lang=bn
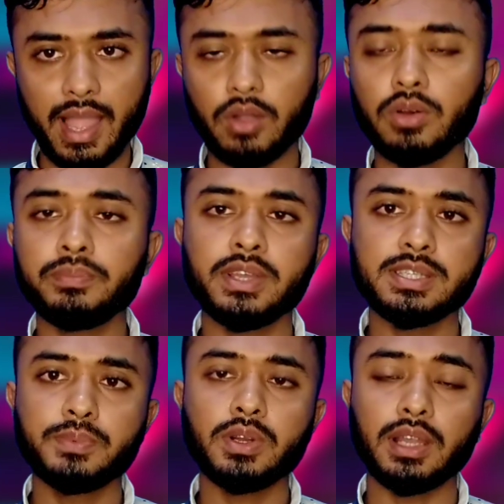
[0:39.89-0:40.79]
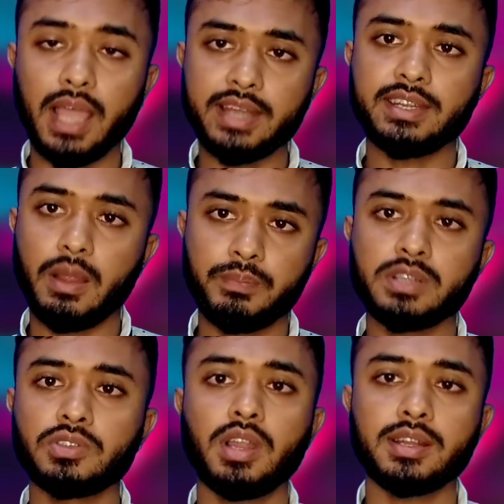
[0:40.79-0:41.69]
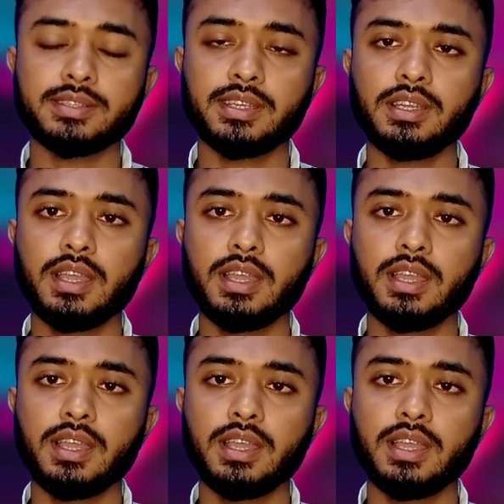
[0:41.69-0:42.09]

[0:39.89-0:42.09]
এখন ফেসবুক লাইটে আপডেট চলে আসছে